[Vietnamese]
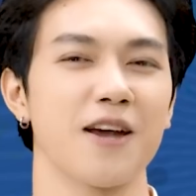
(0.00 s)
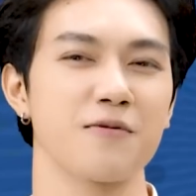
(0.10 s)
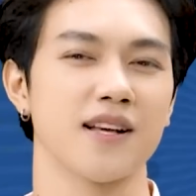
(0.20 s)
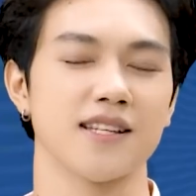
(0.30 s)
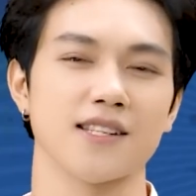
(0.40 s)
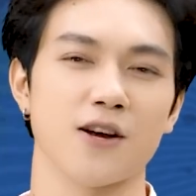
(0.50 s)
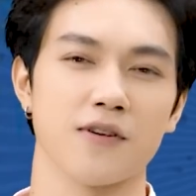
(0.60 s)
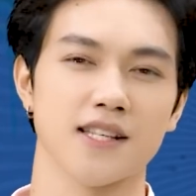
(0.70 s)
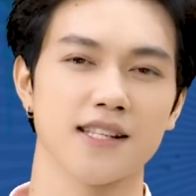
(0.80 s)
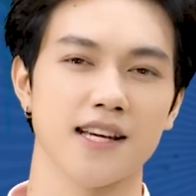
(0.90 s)
Em là Jsol
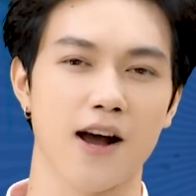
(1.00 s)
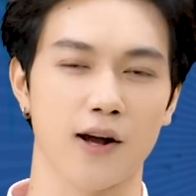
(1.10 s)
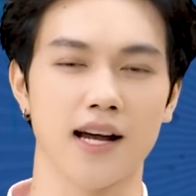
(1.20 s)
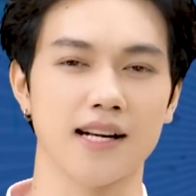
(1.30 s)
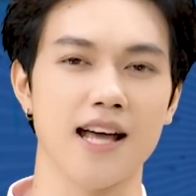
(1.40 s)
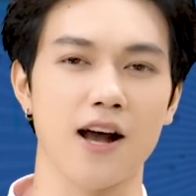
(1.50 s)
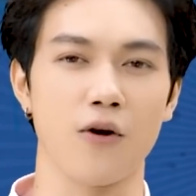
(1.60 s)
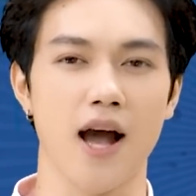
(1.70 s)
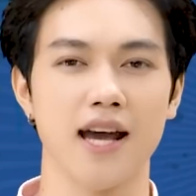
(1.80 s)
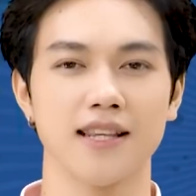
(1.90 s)
và xin chào các khán giả
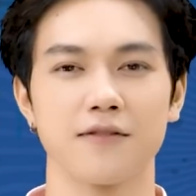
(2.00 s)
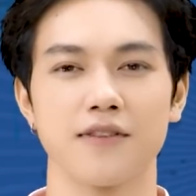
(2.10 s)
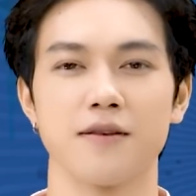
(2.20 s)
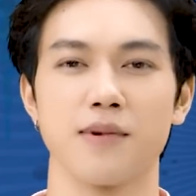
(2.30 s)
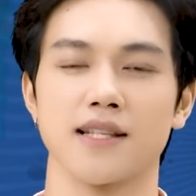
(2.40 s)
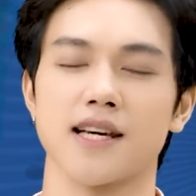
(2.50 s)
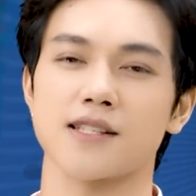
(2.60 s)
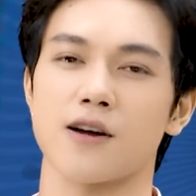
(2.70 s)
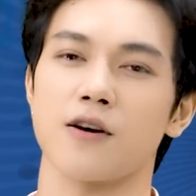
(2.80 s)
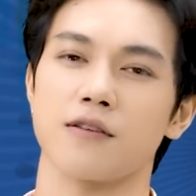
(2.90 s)
của iHay ti vi. Mình là
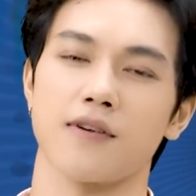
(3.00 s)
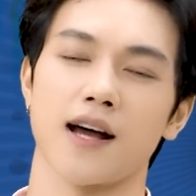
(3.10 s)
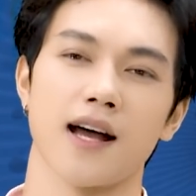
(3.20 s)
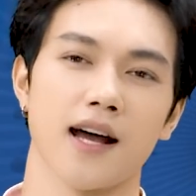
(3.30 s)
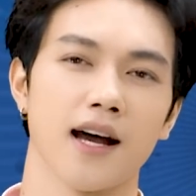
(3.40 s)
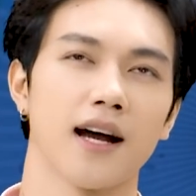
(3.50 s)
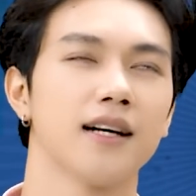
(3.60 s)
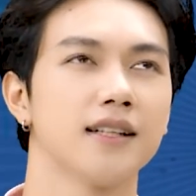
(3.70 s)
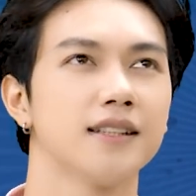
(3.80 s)
Jsol và